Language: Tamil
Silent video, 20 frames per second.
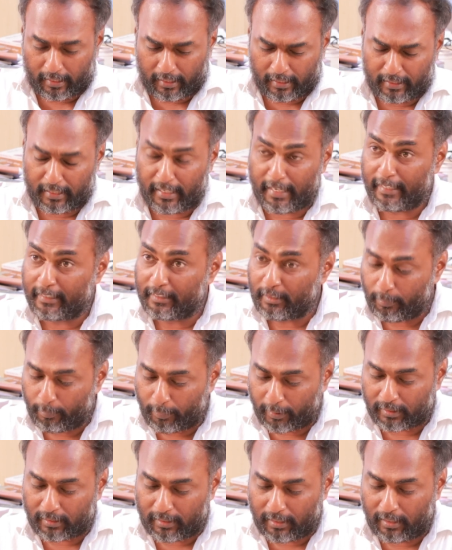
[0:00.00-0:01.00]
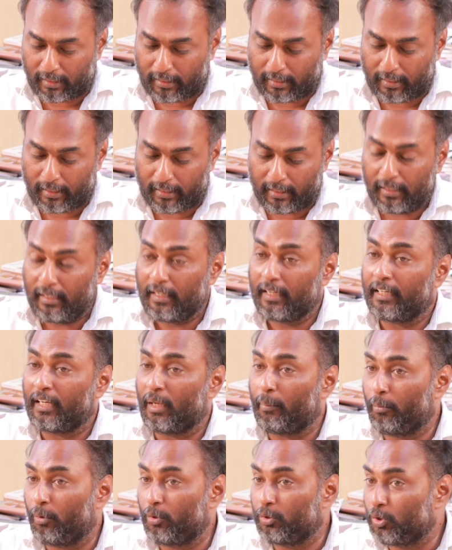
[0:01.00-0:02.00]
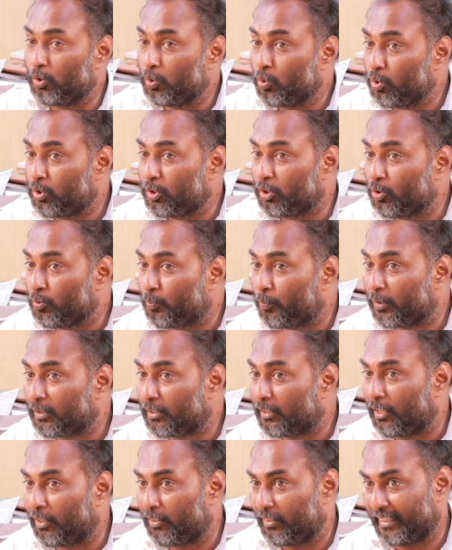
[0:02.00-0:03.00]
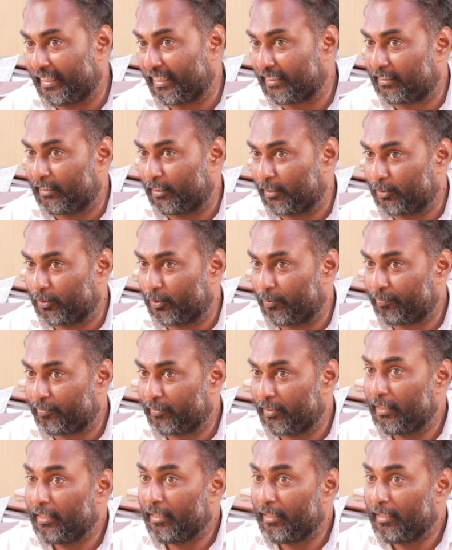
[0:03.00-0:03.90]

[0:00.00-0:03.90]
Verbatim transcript: ரெண்டாயிரத்தி பதினாலில் நம்ம வந்து நூற்றி முப்பத்தி நாலாவது இடத்துல இருந்தோம்